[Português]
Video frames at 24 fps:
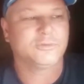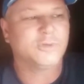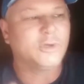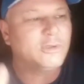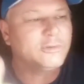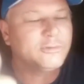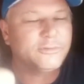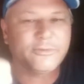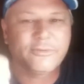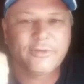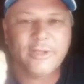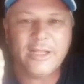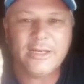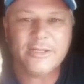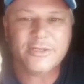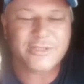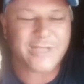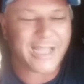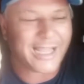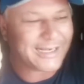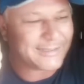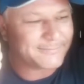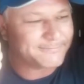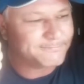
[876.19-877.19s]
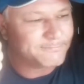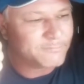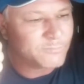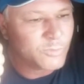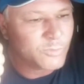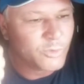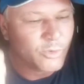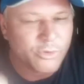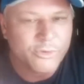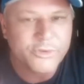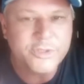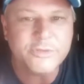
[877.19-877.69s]
Todos eles, cara,
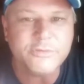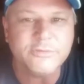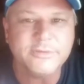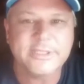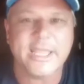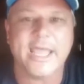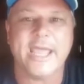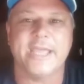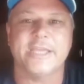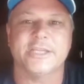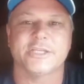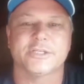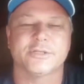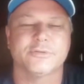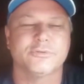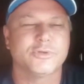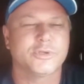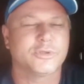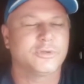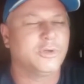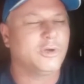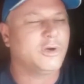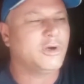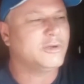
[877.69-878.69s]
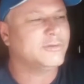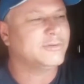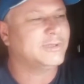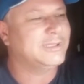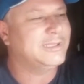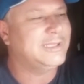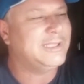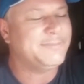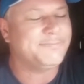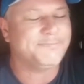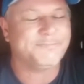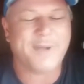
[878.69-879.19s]
muito 10. Os donos
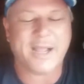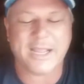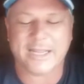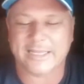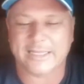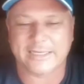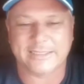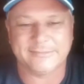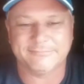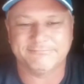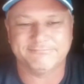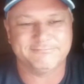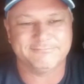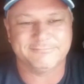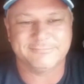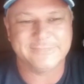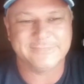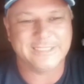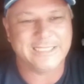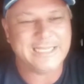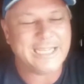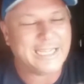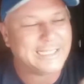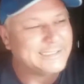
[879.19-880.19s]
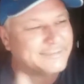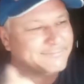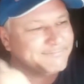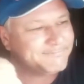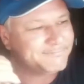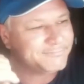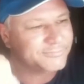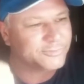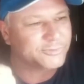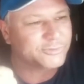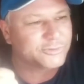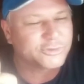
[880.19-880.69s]
ali, pá, cara, negada
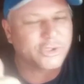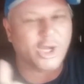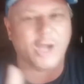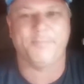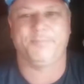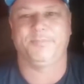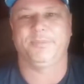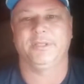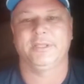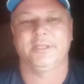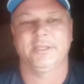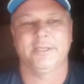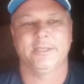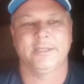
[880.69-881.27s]
top.